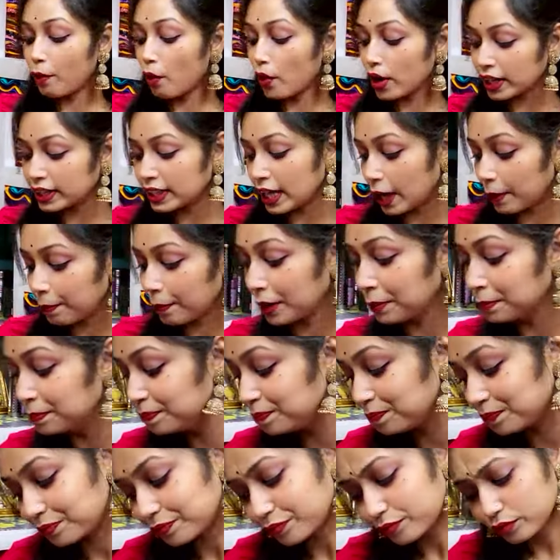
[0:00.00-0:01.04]
পরে দেখবেন
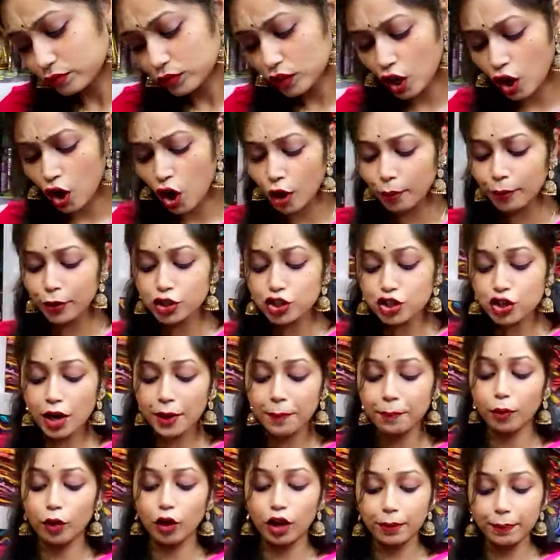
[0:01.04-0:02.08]
অবশ্যই
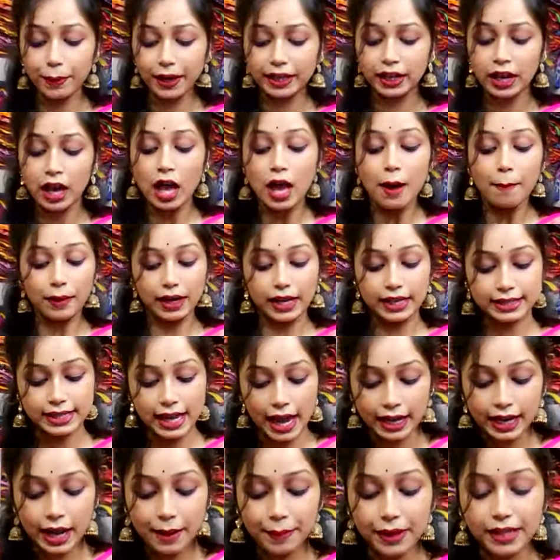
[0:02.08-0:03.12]
বলবেন মানে
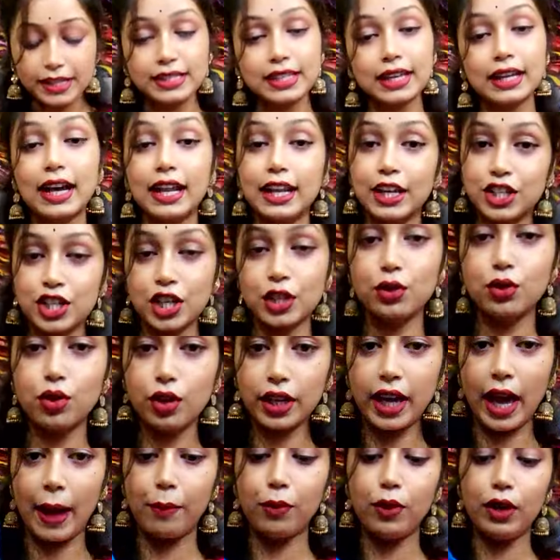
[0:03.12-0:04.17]
জানাবেন যে কালেকশন গুলো
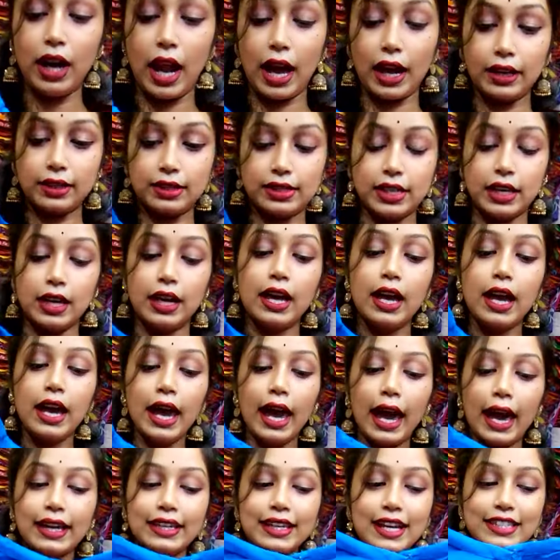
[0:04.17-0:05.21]
কেমন লাগছে
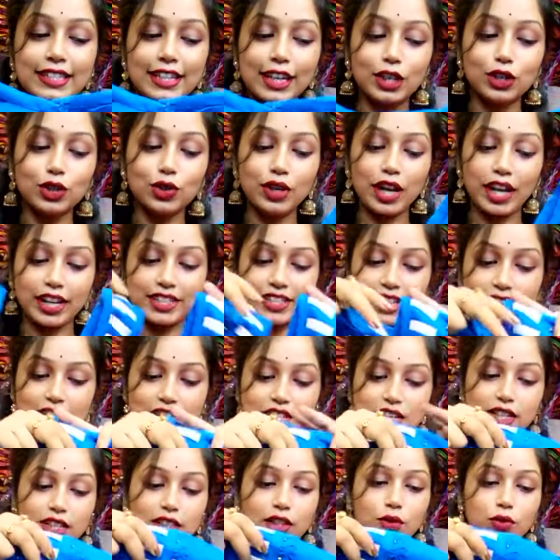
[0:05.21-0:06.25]
এই যাচ্ছে কিন্তু নেক্সট
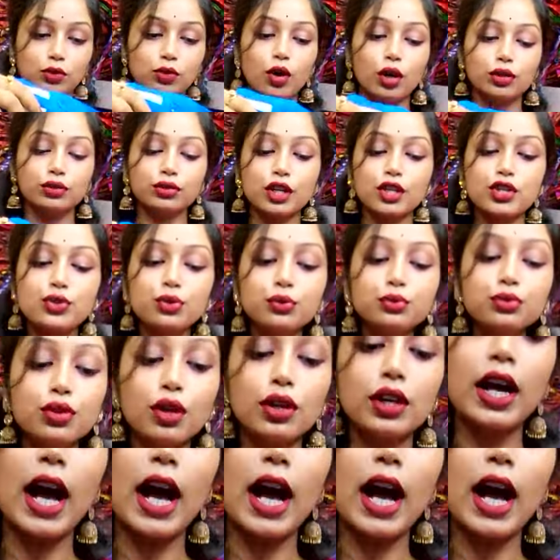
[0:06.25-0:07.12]
কালেকশনটা দেখুন কতটা সুন্দর